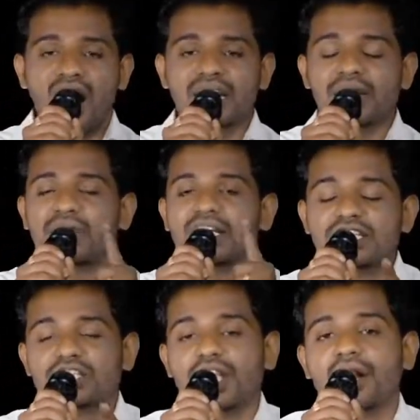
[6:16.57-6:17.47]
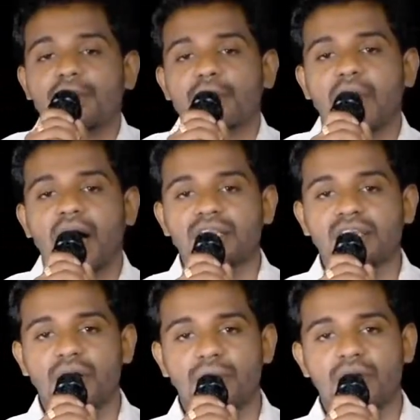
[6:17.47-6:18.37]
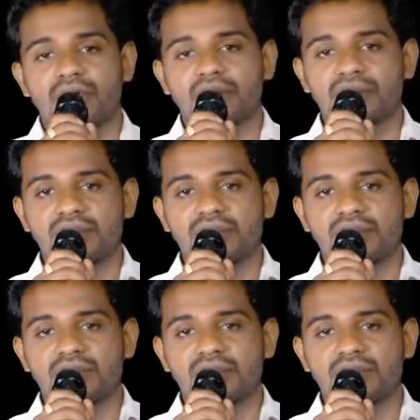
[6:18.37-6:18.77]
ஆண்டவர் நிச்சயம் நம்மை பாதுகாப்பார்